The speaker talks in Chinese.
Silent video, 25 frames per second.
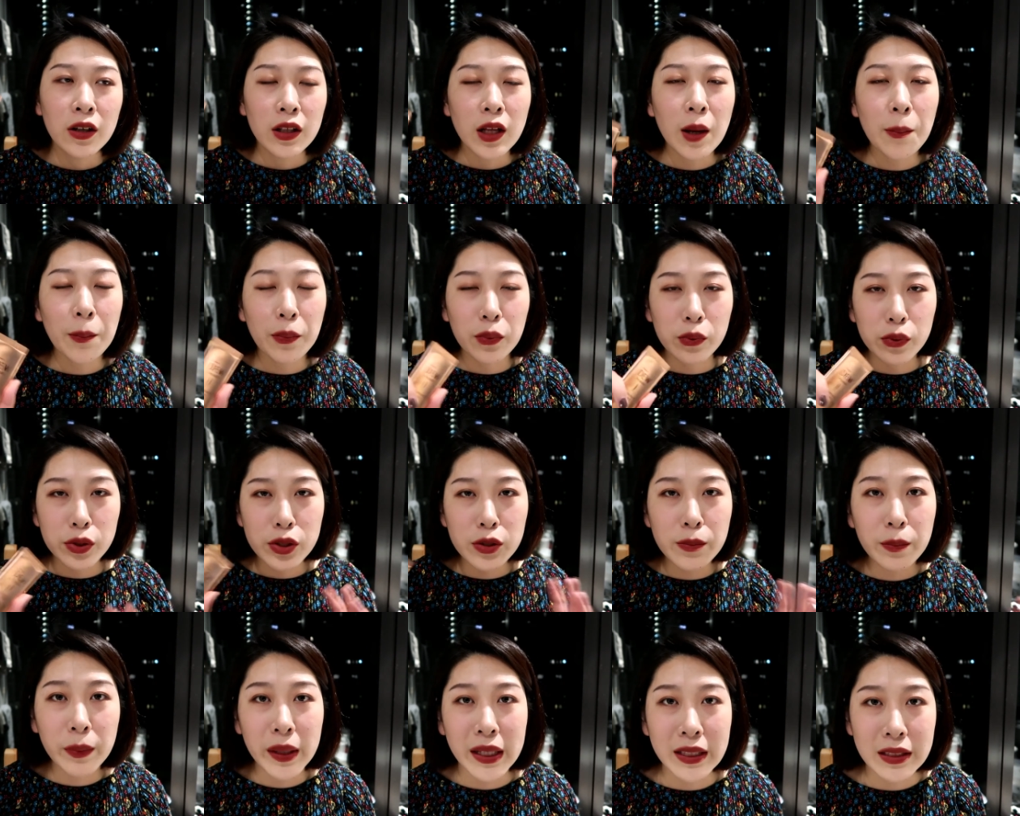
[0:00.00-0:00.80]
它不
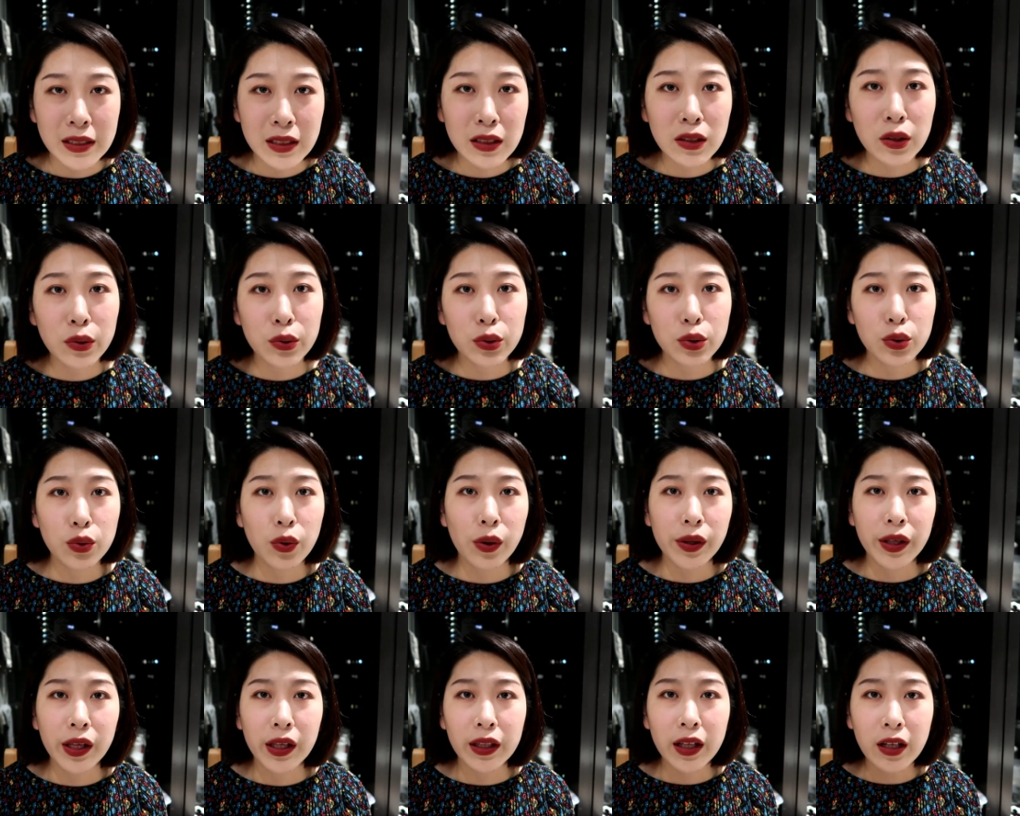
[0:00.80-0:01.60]
是每次都
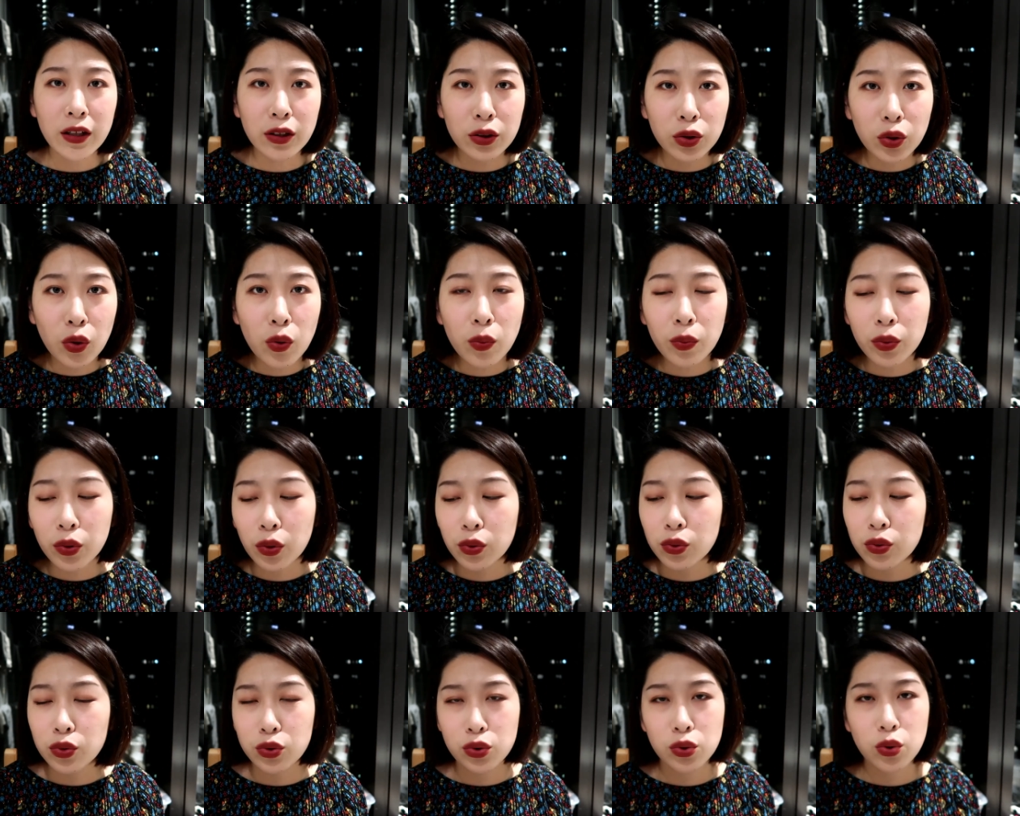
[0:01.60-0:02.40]
搓泥，但是动不
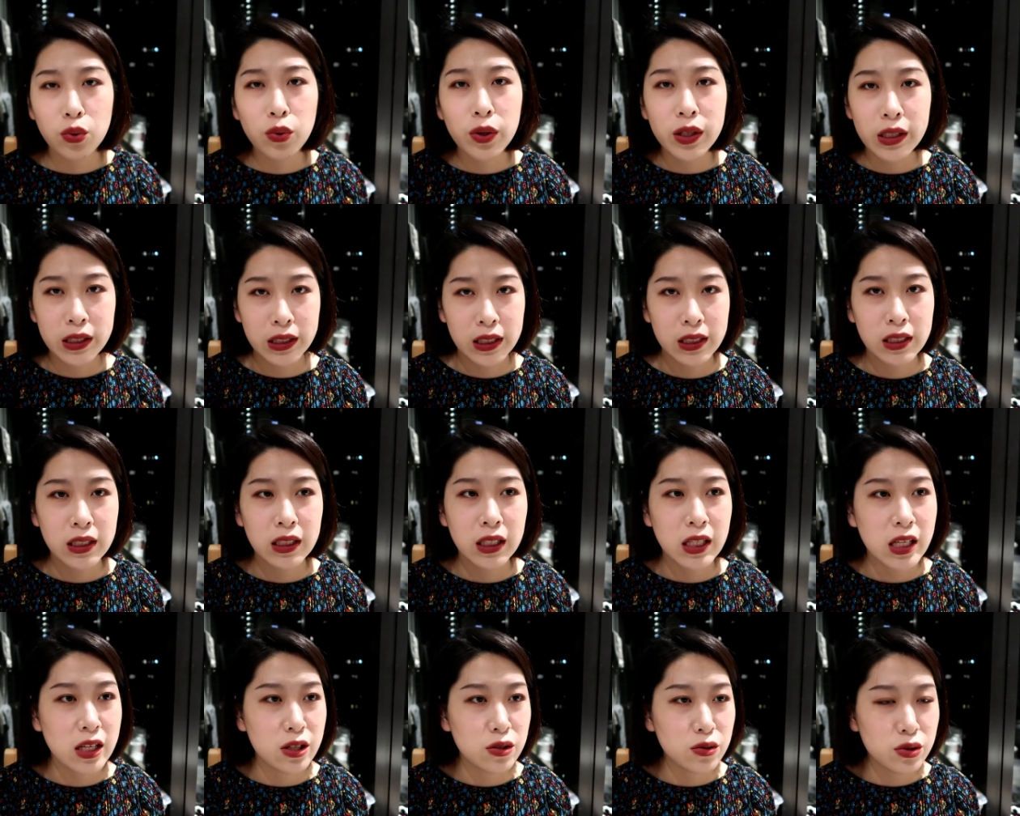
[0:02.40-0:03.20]
动就搓一次
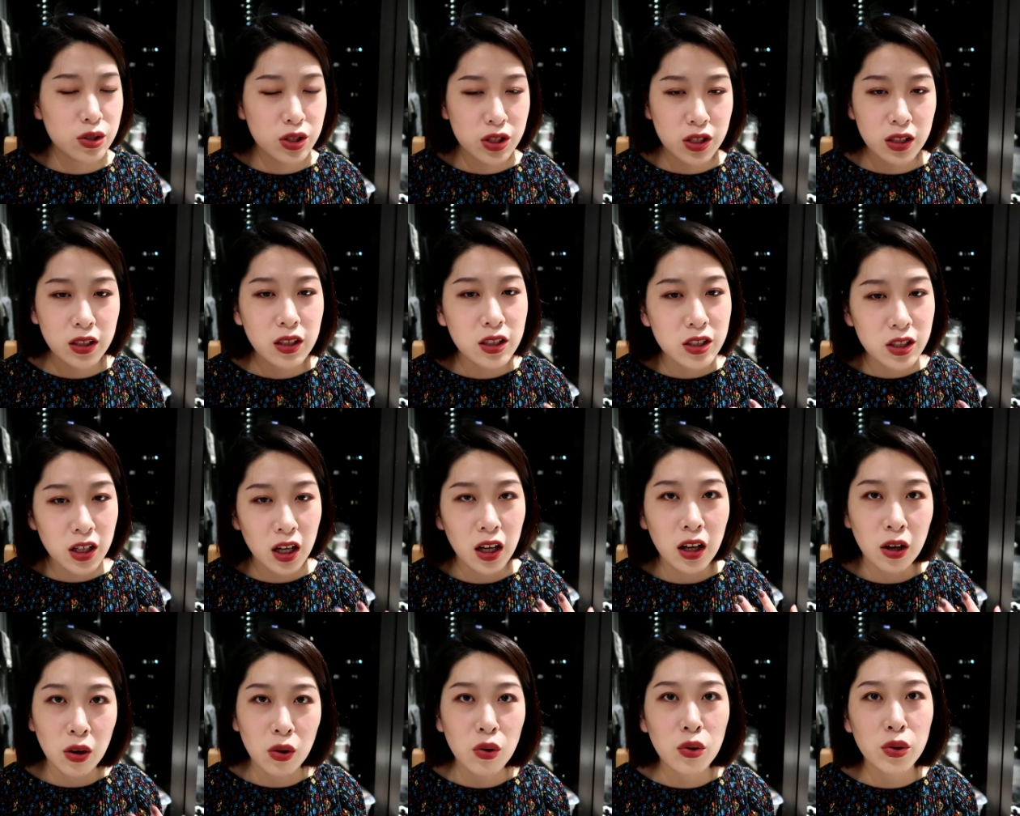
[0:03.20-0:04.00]
泥，就真的是
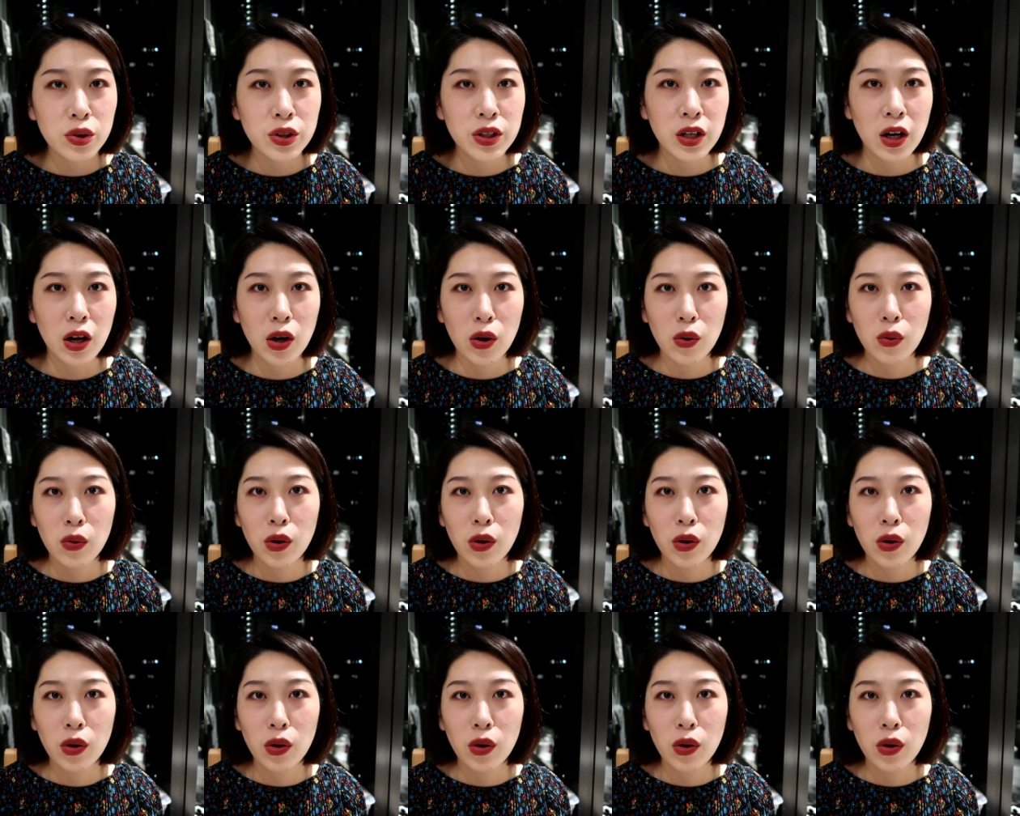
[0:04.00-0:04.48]
很困扰